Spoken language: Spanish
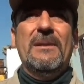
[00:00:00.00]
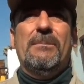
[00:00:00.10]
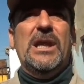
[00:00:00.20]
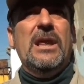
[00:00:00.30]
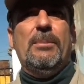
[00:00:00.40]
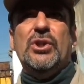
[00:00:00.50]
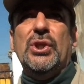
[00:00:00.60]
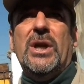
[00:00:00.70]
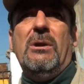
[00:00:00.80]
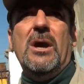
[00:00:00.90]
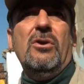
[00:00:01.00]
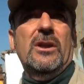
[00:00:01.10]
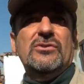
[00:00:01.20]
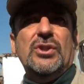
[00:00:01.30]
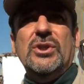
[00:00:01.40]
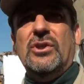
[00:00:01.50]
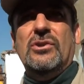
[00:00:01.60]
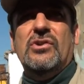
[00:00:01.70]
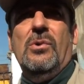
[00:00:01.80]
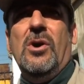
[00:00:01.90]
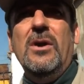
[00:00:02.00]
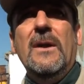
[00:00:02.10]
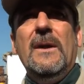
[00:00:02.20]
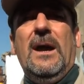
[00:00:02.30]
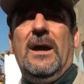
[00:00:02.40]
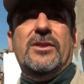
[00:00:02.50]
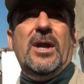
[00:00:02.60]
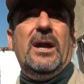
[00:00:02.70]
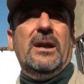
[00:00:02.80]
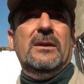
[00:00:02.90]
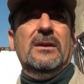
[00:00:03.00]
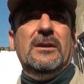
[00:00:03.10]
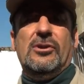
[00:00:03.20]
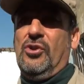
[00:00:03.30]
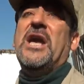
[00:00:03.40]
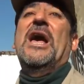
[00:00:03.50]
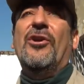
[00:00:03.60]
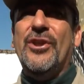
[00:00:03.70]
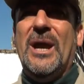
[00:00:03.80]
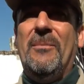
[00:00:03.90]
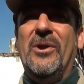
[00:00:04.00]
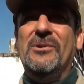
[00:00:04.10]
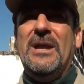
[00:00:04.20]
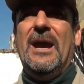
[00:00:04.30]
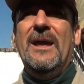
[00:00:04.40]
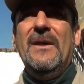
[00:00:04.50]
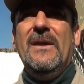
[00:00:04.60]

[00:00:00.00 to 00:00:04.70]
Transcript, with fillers: miles de puestos de trabajo y a nosotros eso nos llevó a estar eh, rodeados, digamos. Es una...